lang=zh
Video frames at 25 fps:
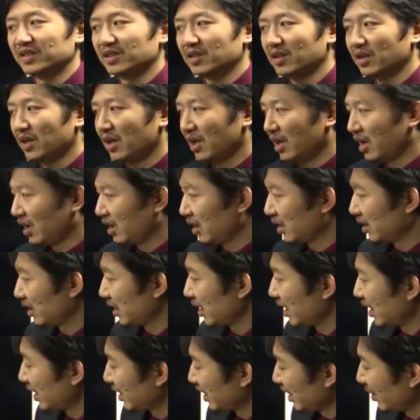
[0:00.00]
啊，
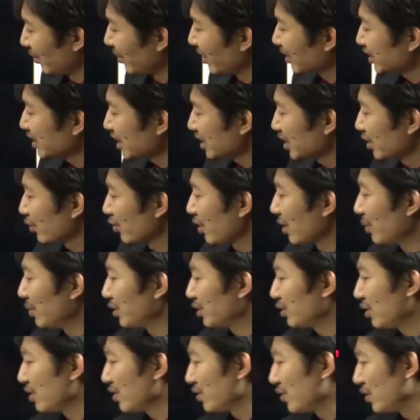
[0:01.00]
那么这是我们
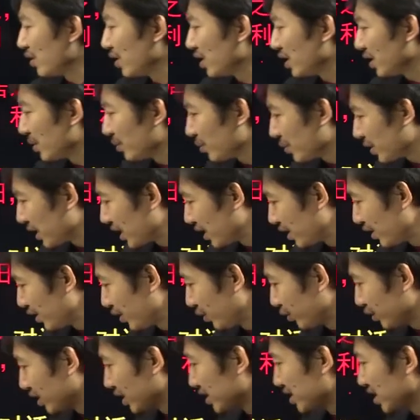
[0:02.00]
对于朋
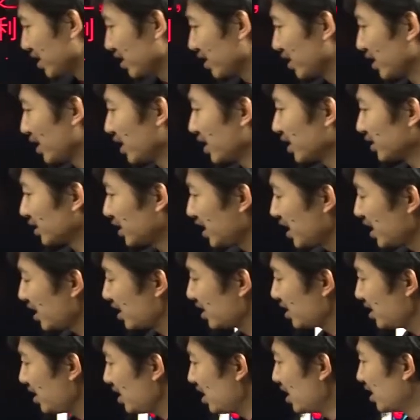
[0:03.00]
友的这样的一个
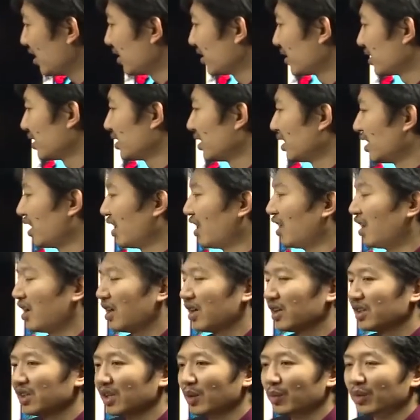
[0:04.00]
定义，啊，
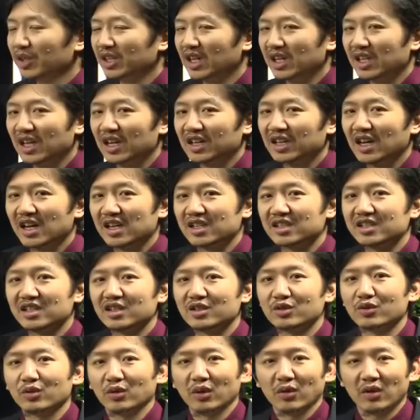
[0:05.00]
那么大家感兴
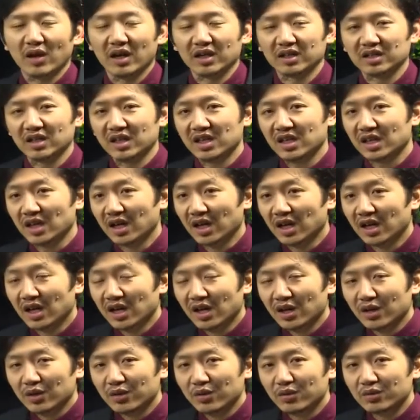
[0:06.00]
趣的话，可以
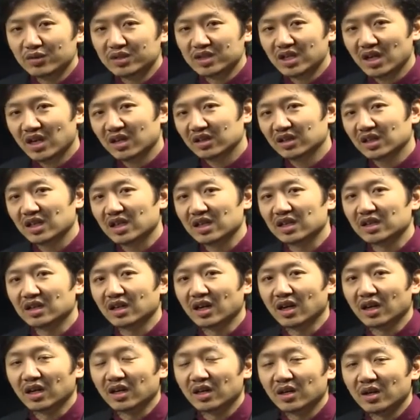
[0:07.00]
用这样的一
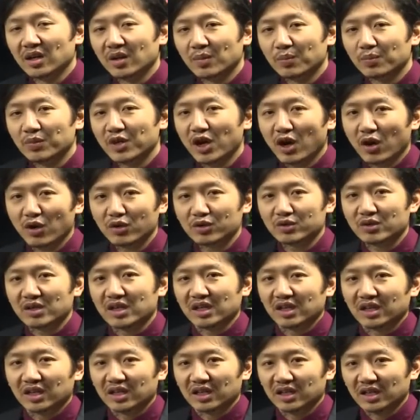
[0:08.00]
个标准
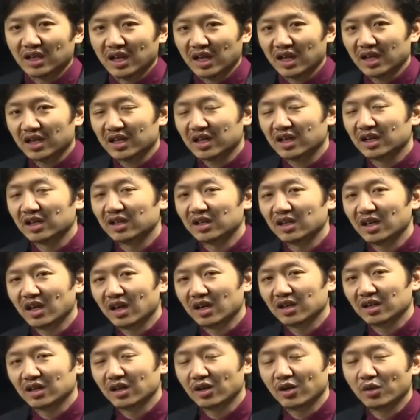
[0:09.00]
来衡量
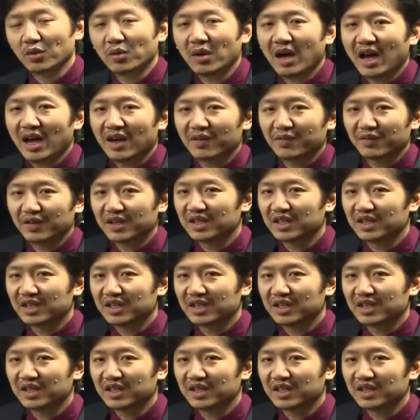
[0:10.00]
和划分